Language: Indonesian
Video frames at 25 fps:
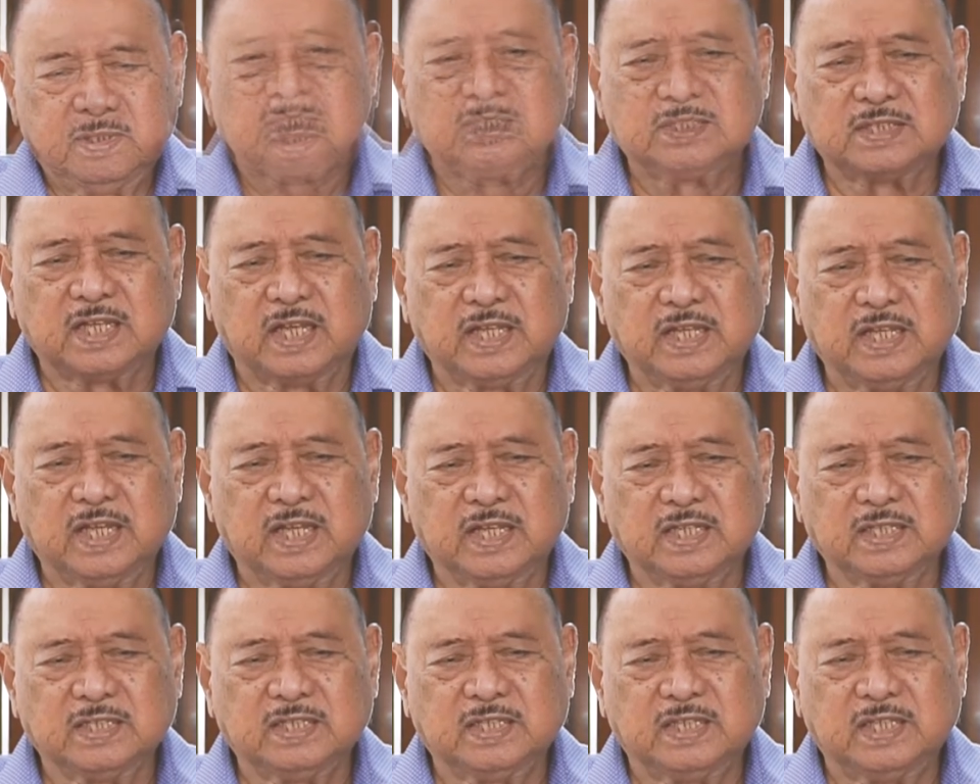
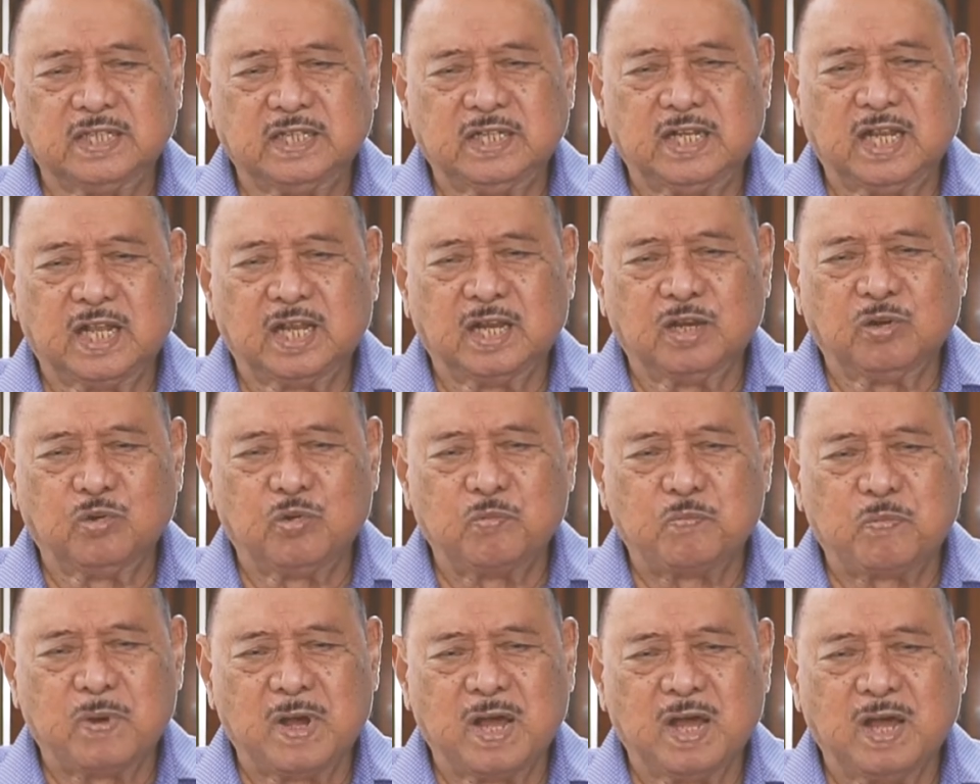Saya tidak
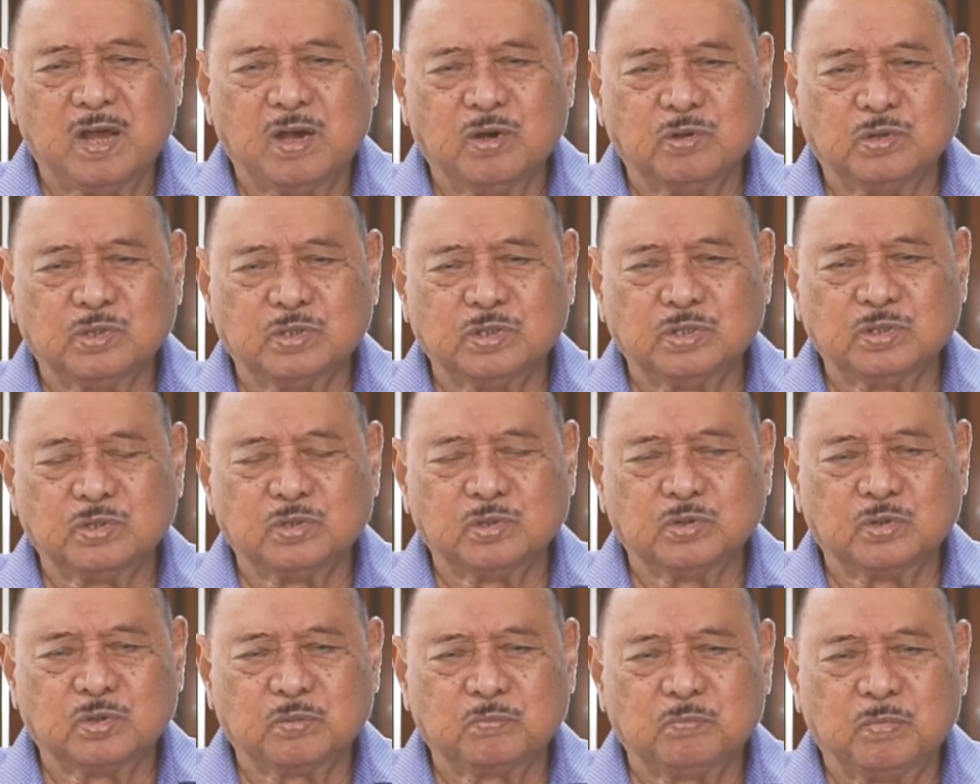lupa
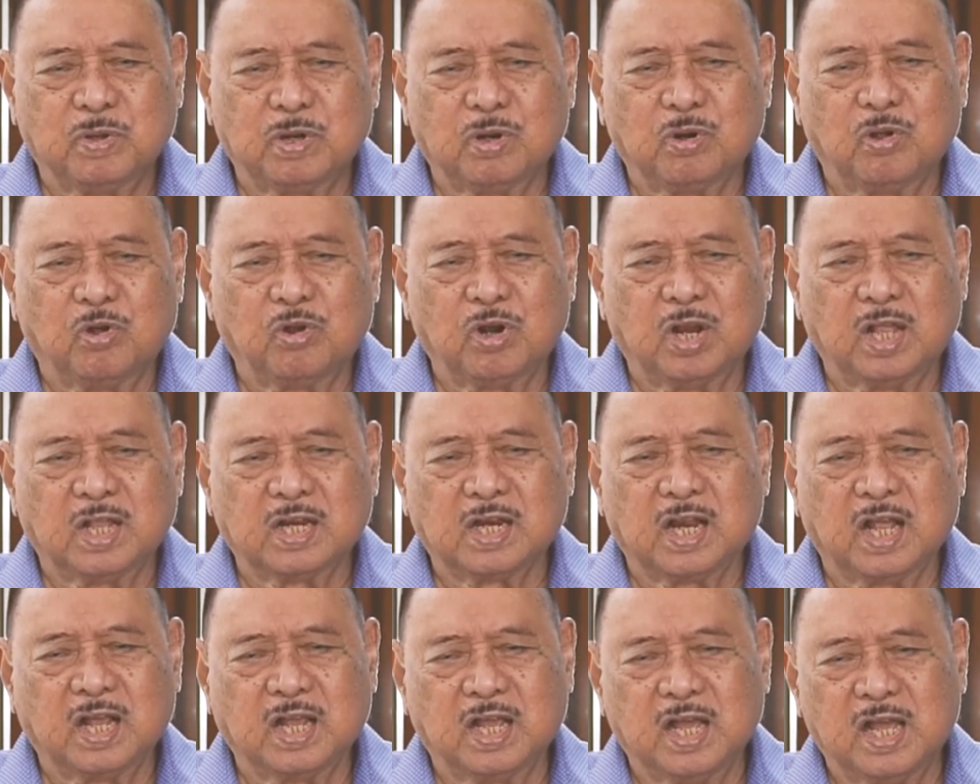untuk
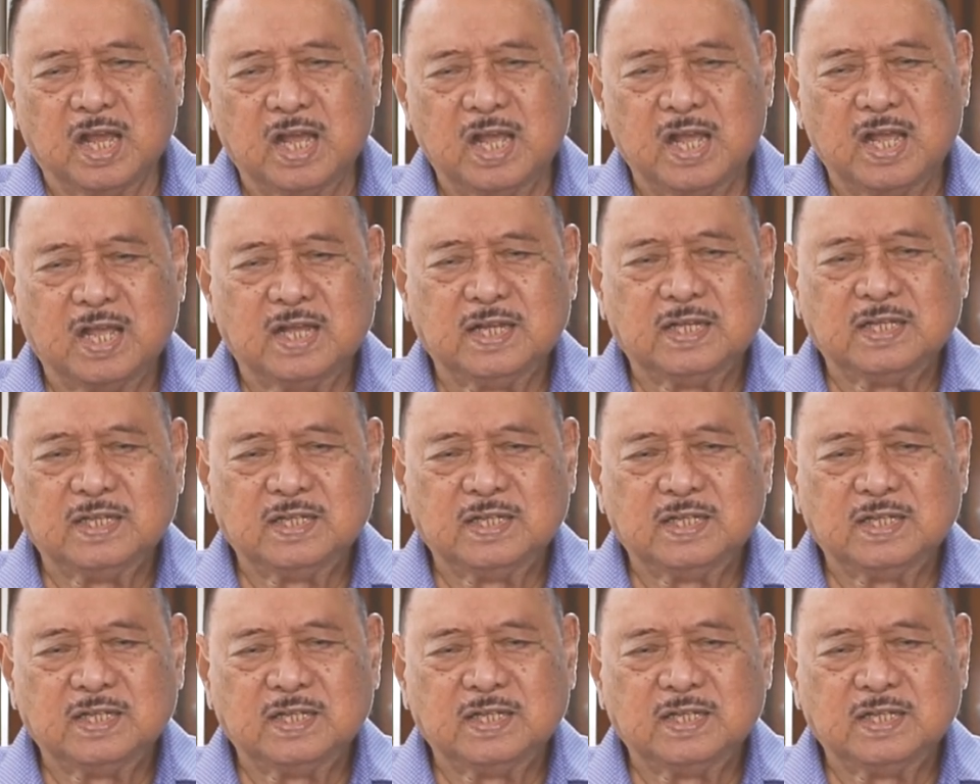berolahraga.